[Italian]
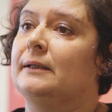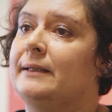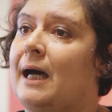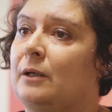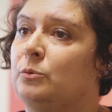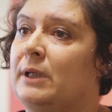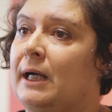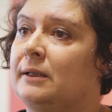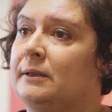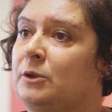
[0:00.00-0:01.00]
da
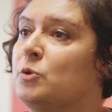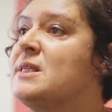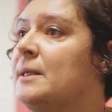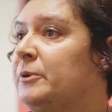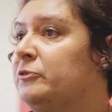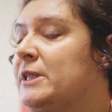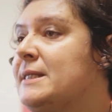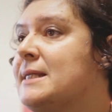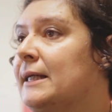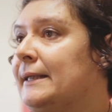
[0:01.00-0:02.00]
una eh,
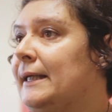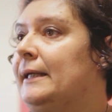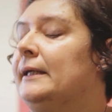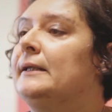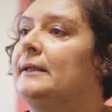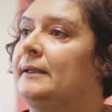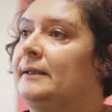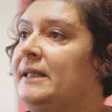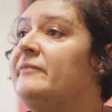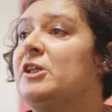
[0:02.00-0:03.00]
consapevolezza che
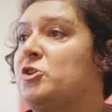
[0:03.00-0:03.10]
deve